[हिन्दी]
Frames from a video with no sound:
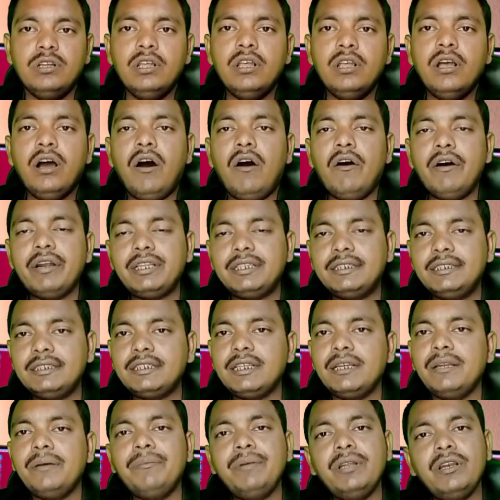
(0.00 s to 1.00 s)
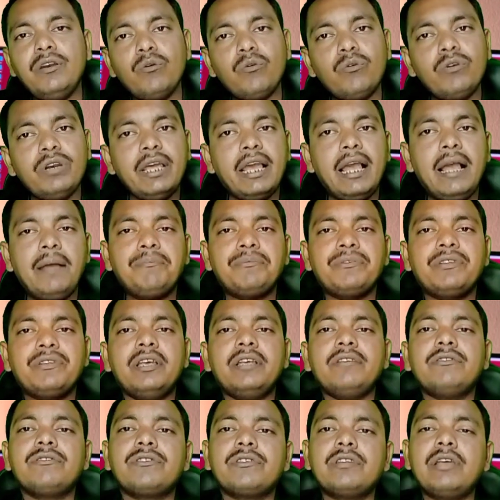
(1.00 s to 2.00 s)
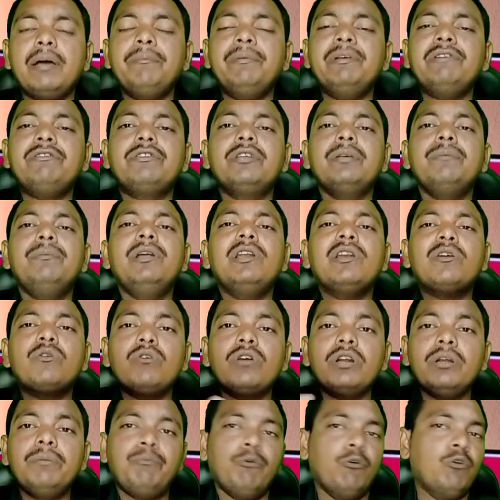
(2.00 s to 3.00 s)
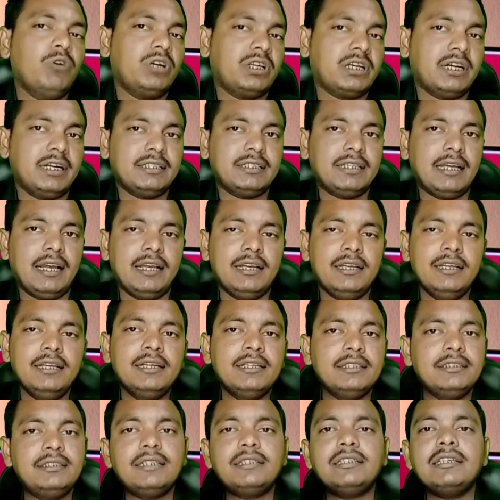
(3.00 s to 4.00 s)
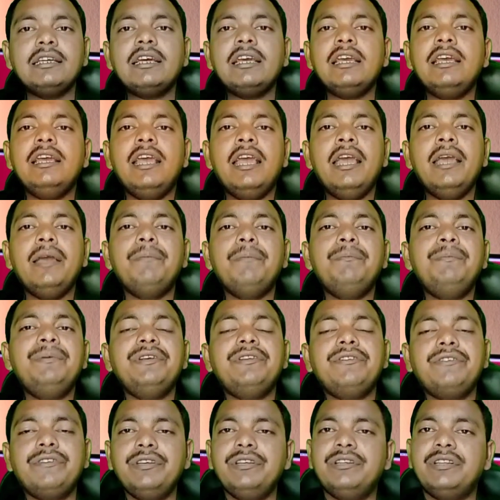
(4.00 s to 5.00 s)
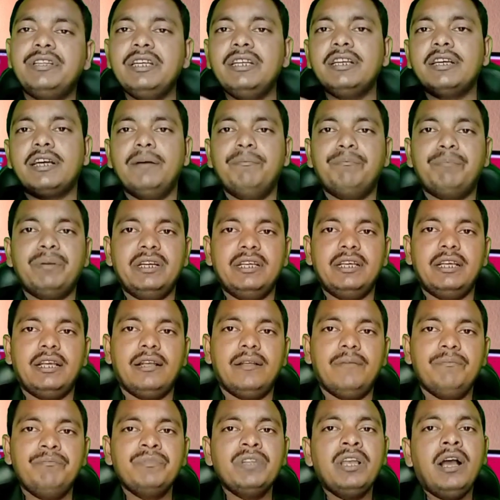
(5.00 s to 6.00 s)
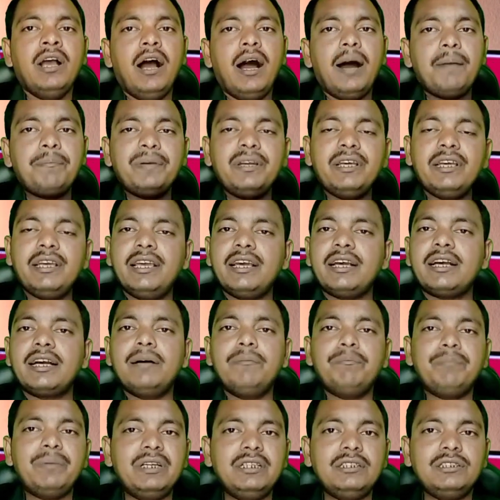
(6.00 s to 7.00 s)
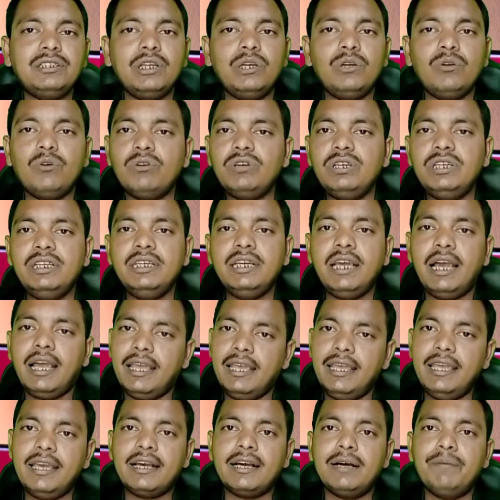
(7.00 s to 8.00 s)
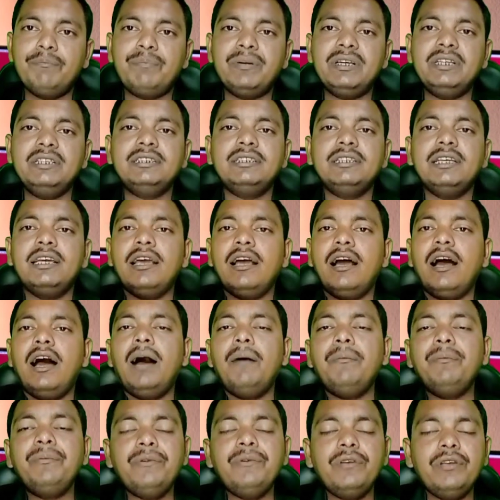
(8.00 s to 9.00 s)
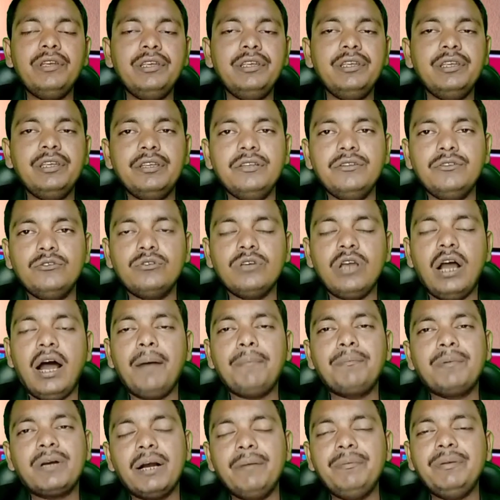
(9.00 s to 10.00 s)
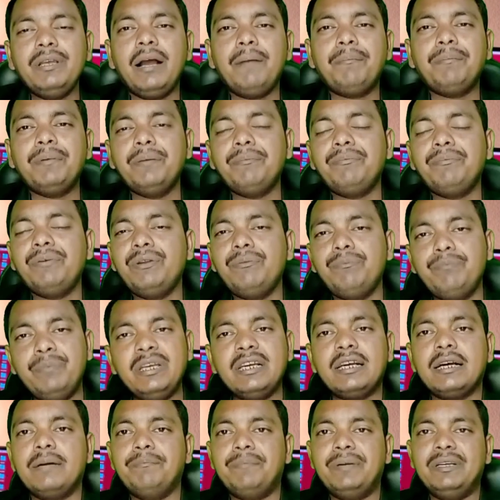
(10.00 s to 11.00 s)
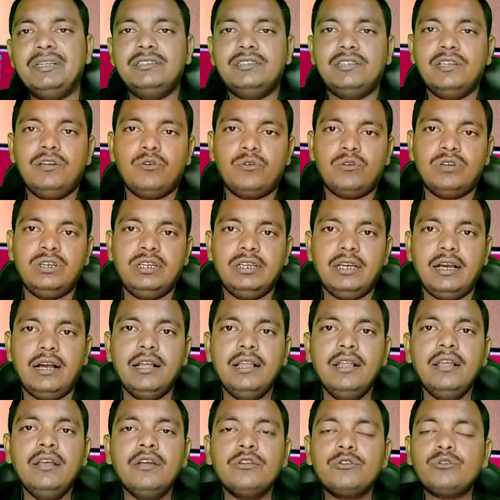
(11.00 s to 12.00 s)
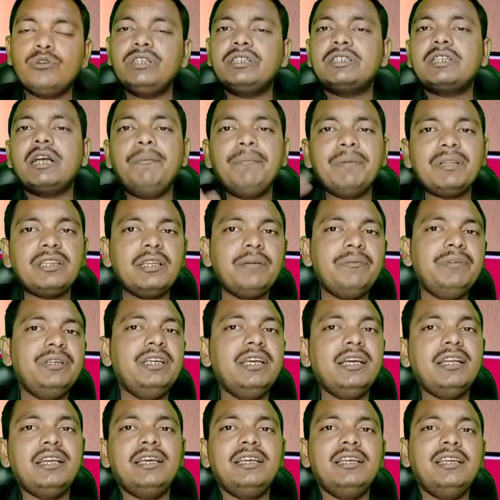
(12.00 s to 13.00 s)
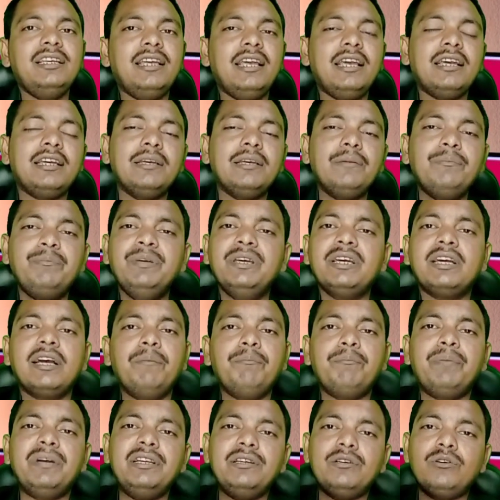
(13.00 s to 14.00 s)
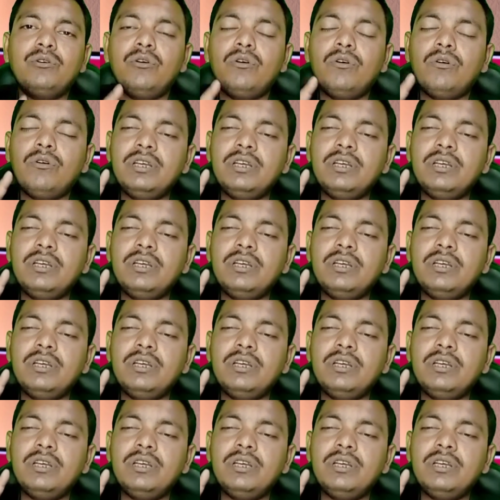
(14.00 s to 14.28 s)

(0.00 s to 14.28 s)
सिविल स्कोर और जितने भी लोन ऐप्स है सभी सिविल को रिपोर्ट करता है जैसे कि ए बी सी तीन कंपनी है आपने एक कंपनी से लोन लिया ए कंपनी से अब अब कभी आपने फिर बी कंपनी से लोन लिया तो इसका मतलब ये नहीं है कि